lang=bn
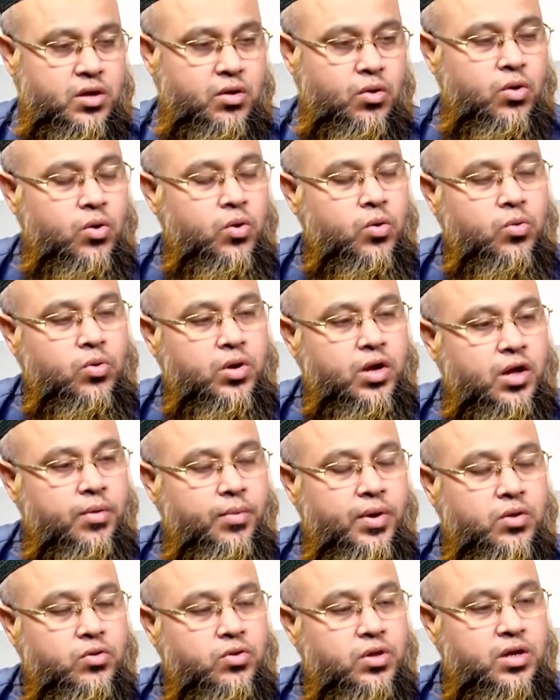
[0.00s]
অন্য কোনো
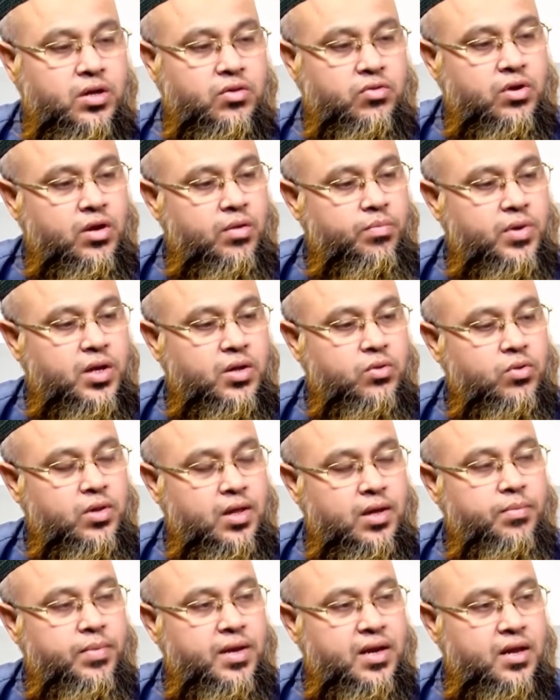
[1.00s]
আবাদতের ক্ষেত্রে আপনি কিন্তু
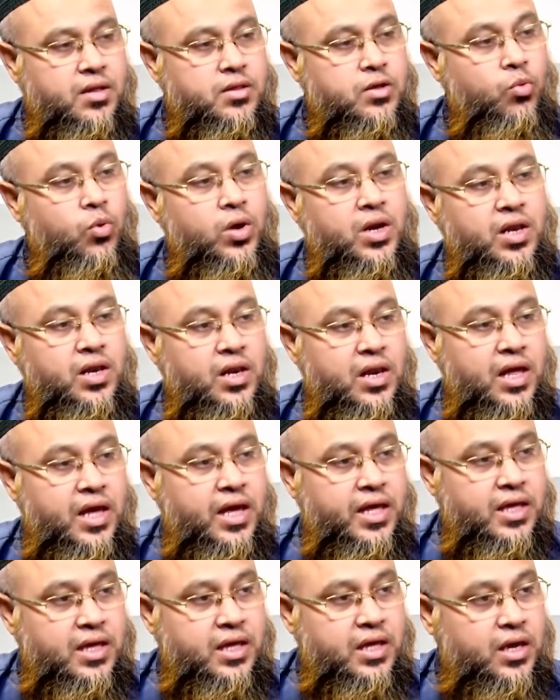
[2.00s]
দেখবেন না যে
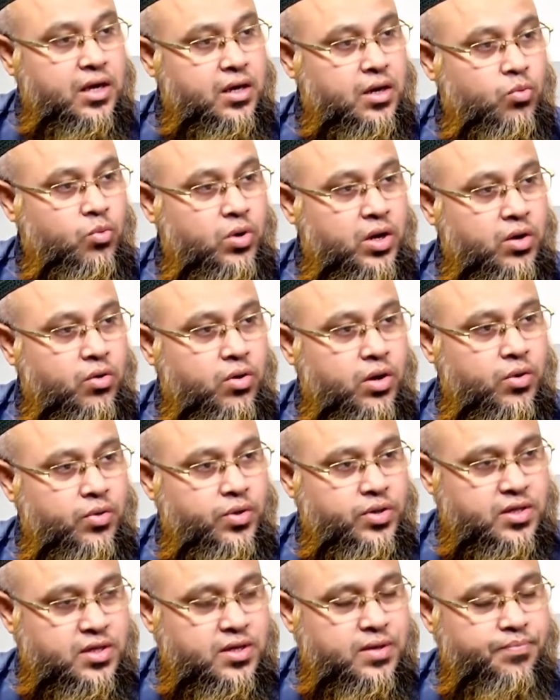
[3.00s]
ওয়ালিল্লাহি এটা উল্লেখ করা
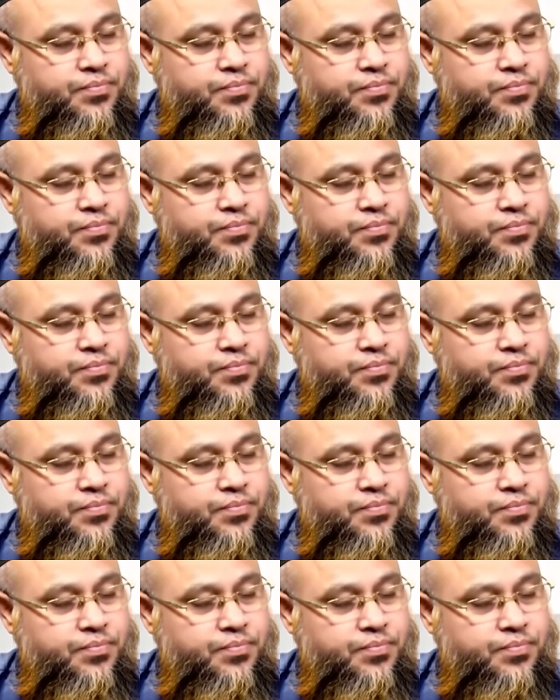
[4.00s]
হয়েছে